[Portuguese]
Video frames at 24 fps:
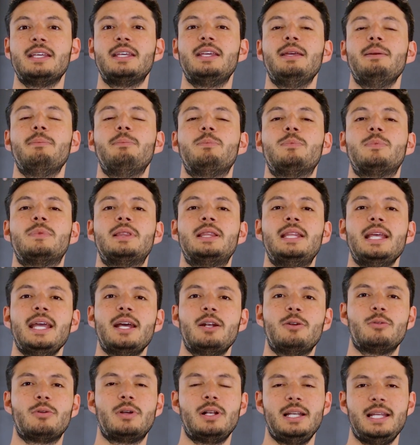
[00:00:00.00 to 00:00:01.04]
que
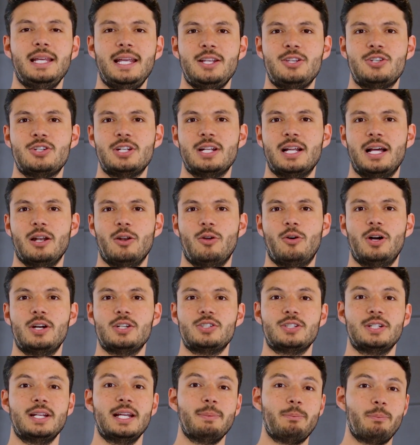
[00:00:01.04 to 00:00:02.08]
ter o cliente na
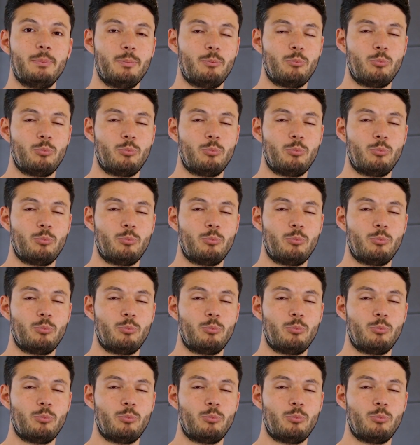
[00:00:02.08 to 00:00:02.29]
loja, né,